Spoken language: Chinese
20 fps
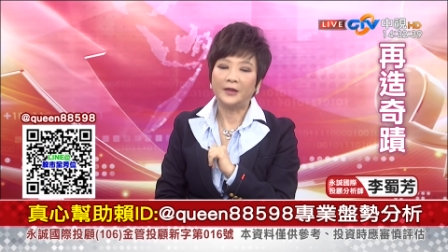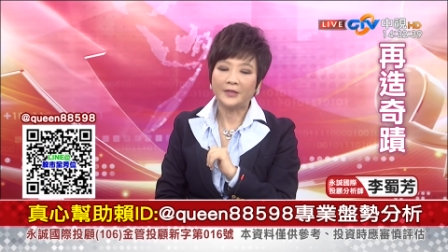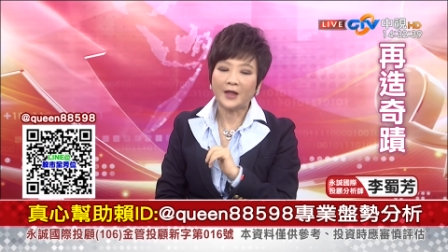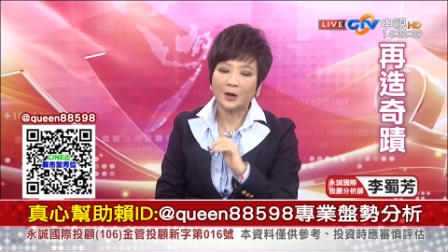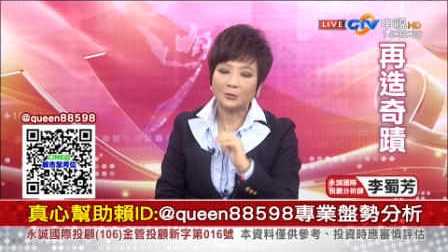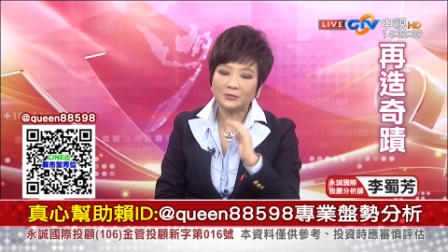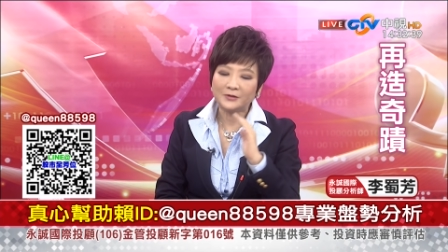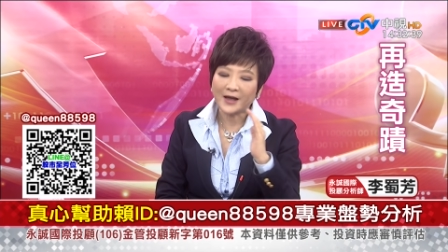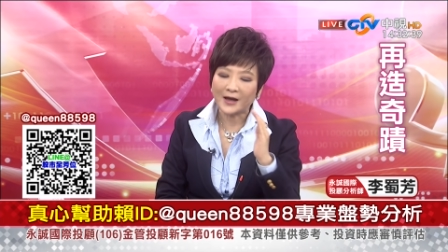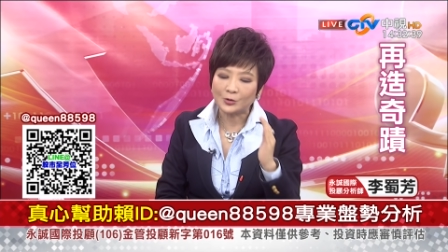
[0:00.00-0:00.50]

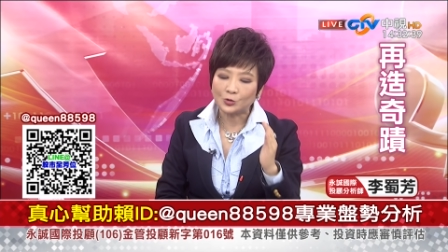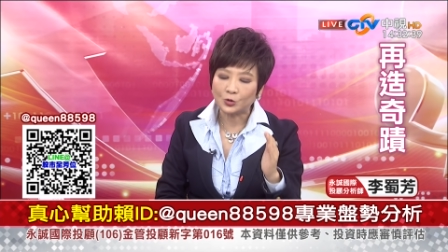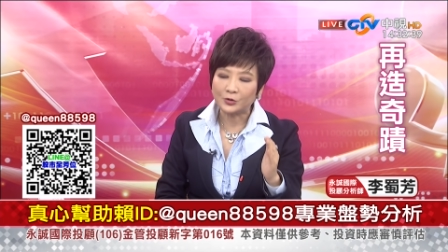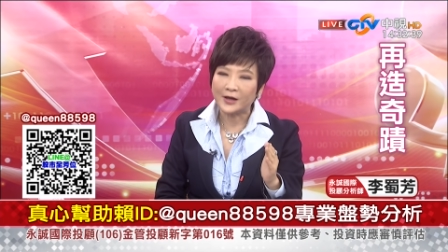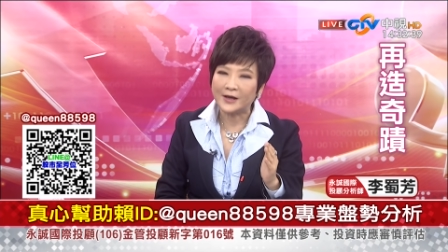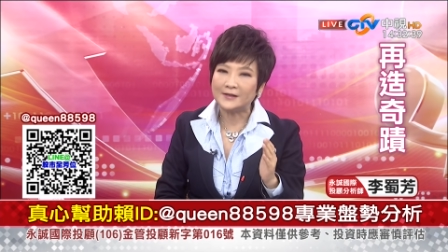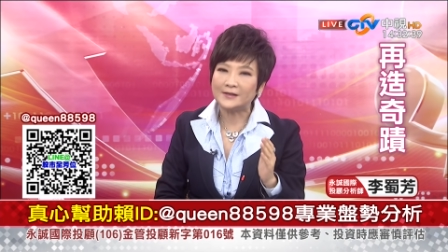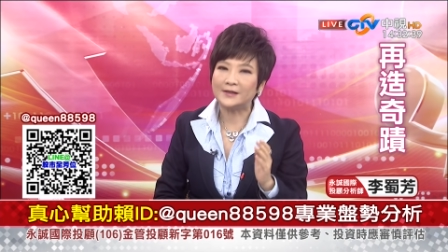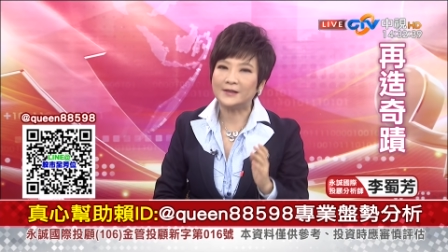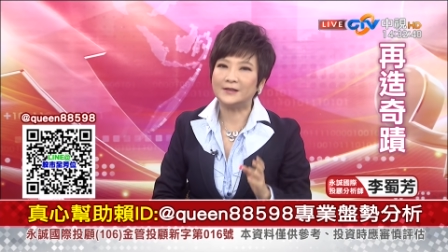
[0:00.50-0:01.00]
那我们在昨
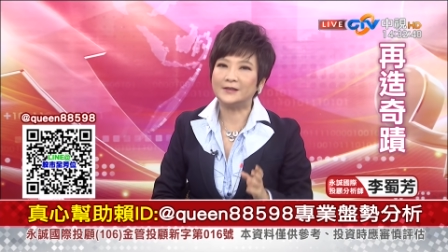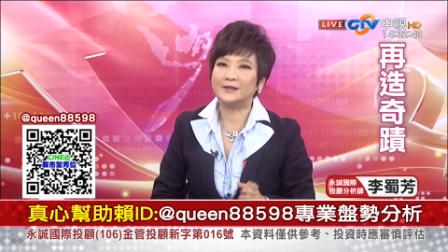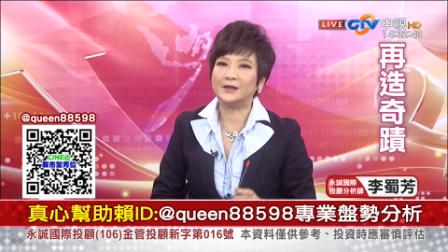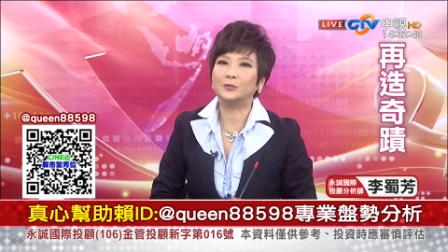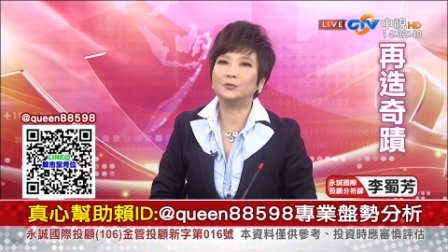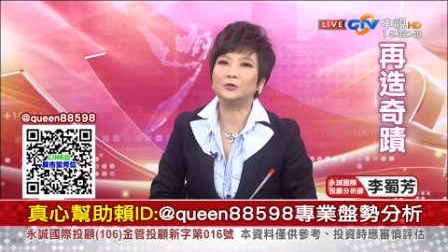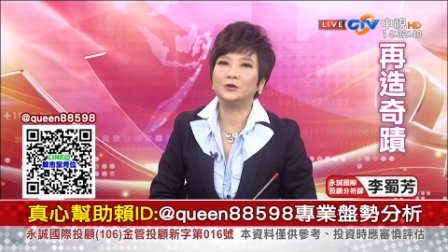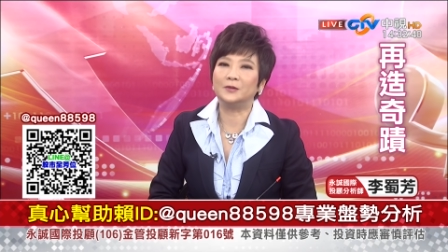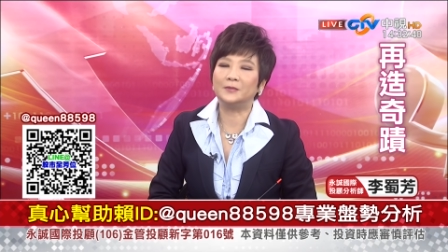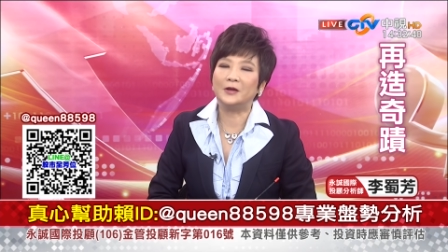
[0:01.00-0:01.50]
天这个
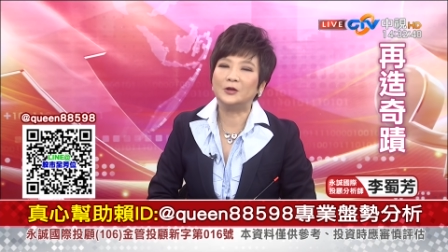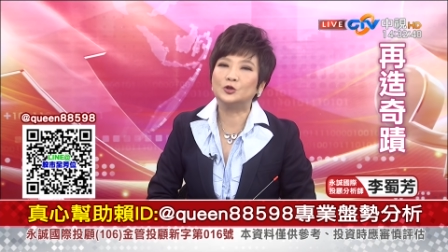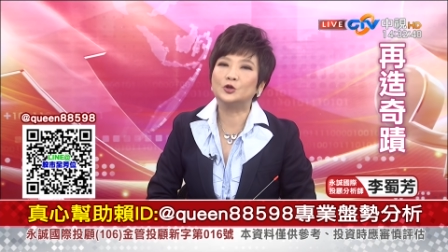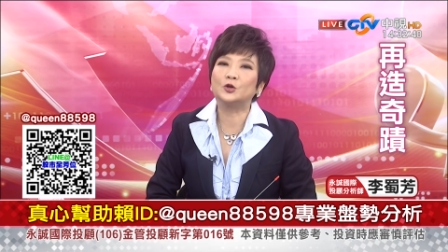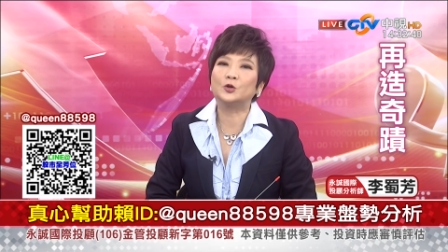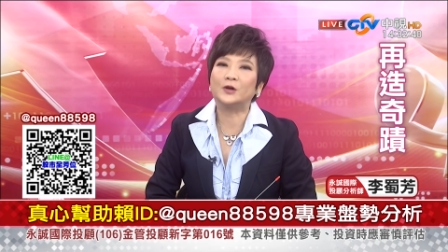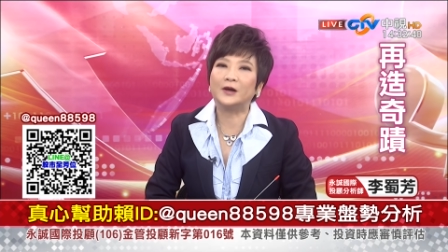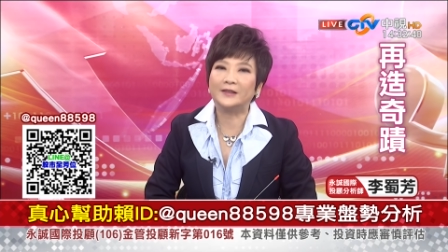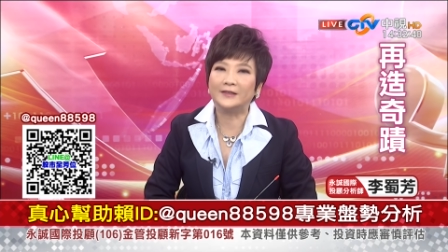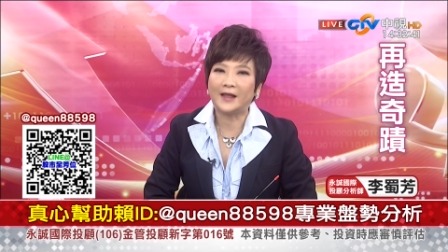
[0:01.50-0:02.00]
节目里面
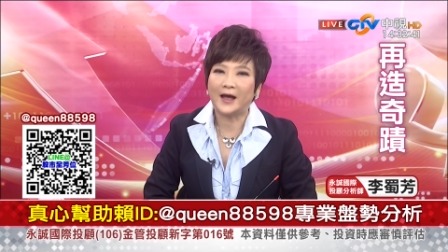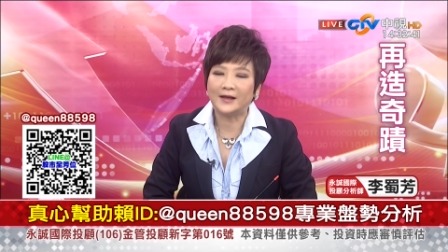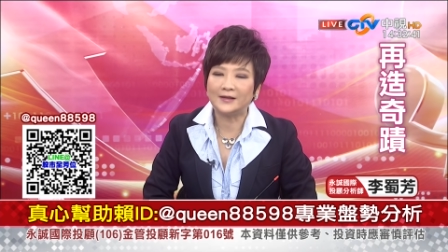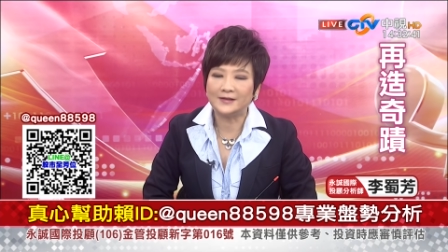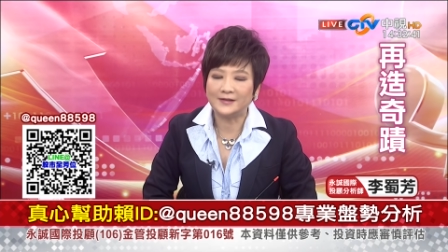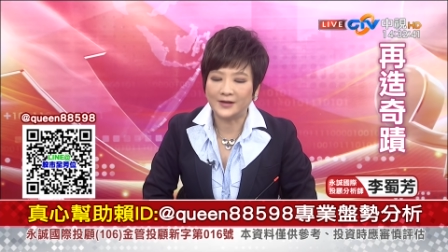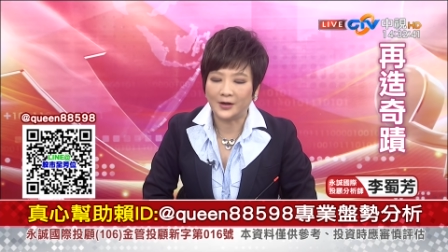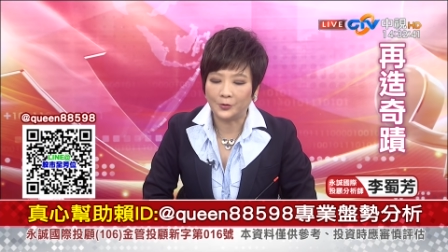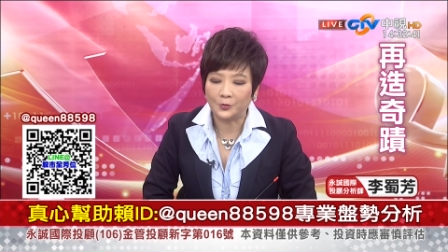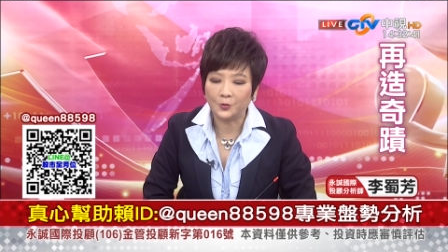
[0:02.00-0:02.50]
就跟大
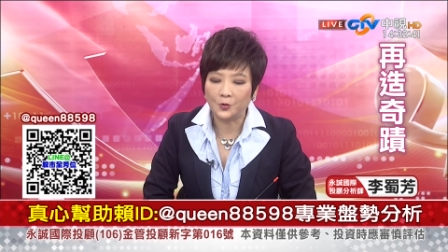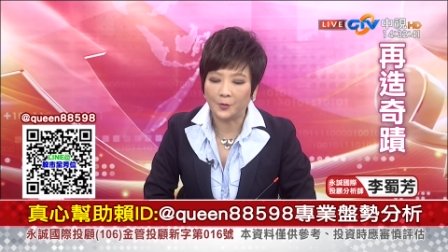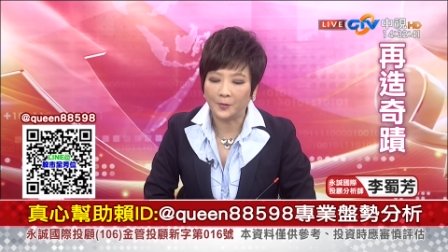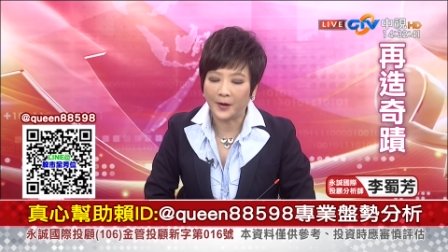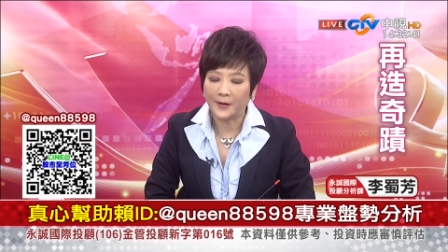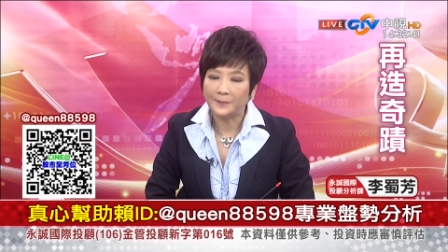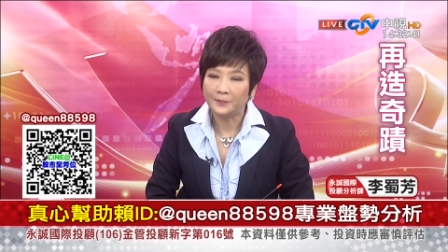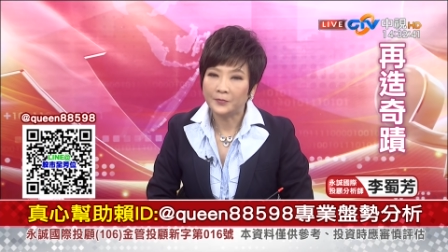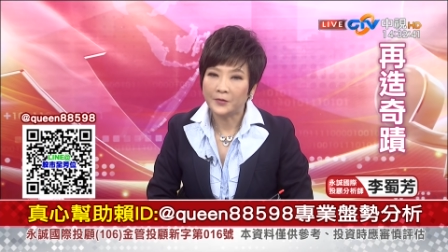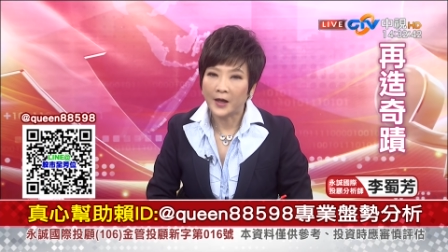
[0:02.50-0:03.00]
家讲过
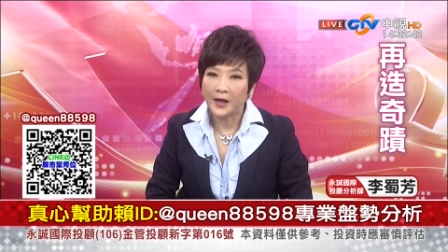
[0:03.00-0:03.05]
嘛，